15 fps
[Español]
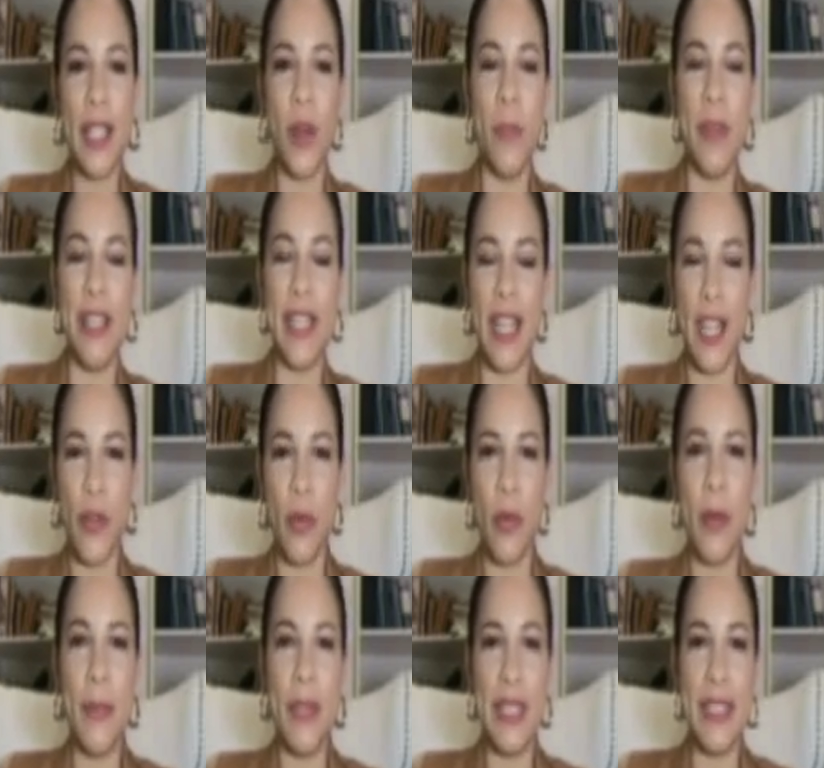acompañarles
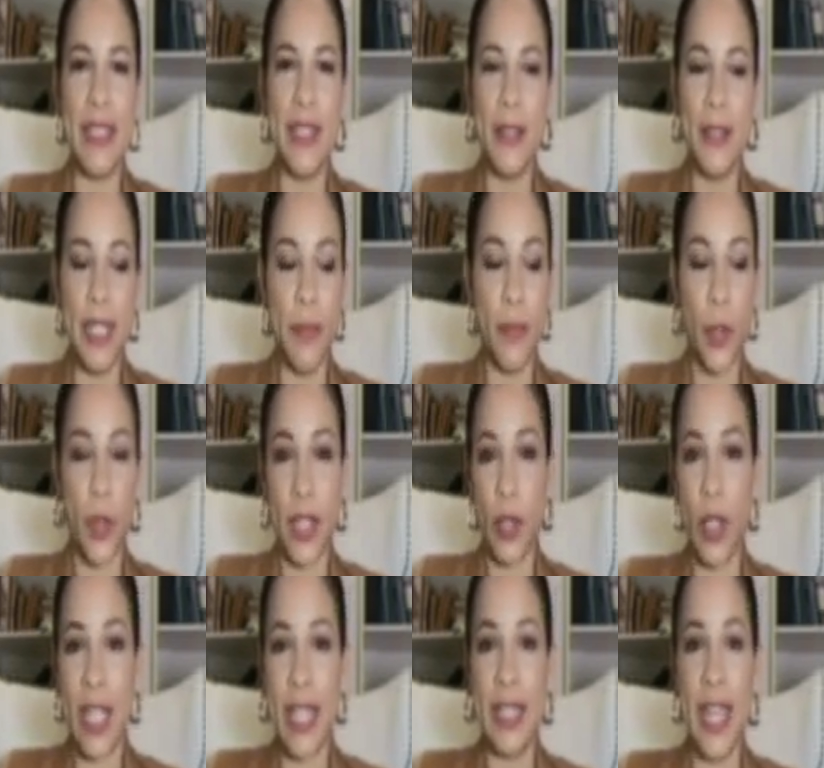nuevamente y poder
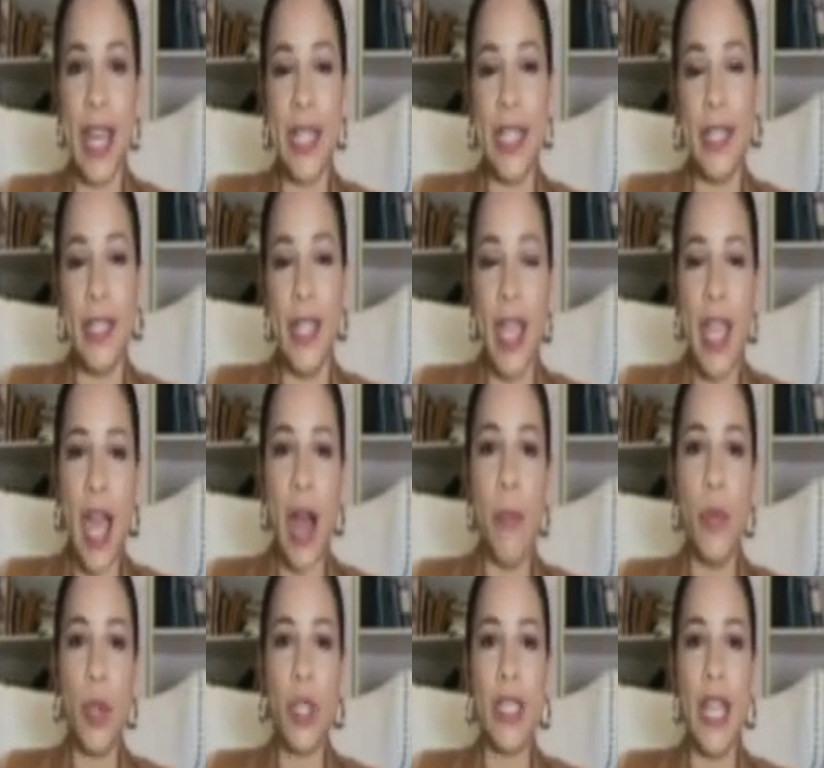orientar y
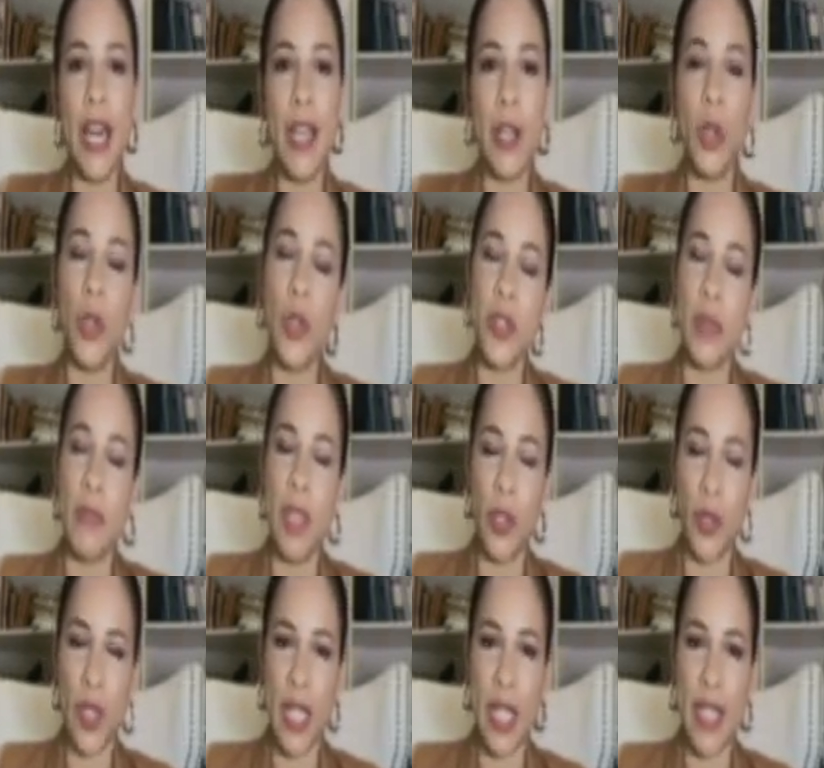aportar
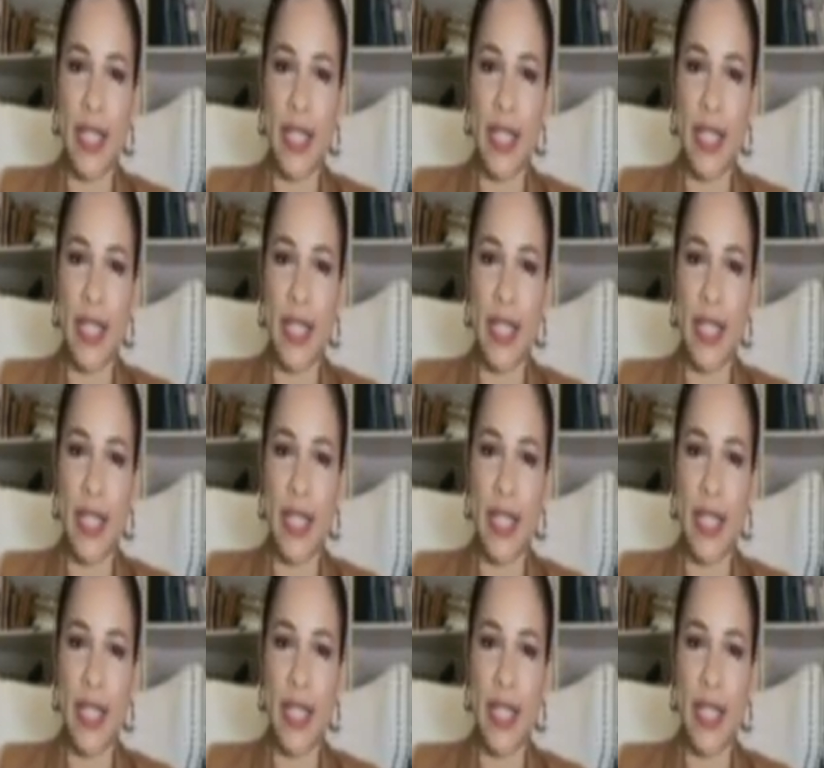conocimientos en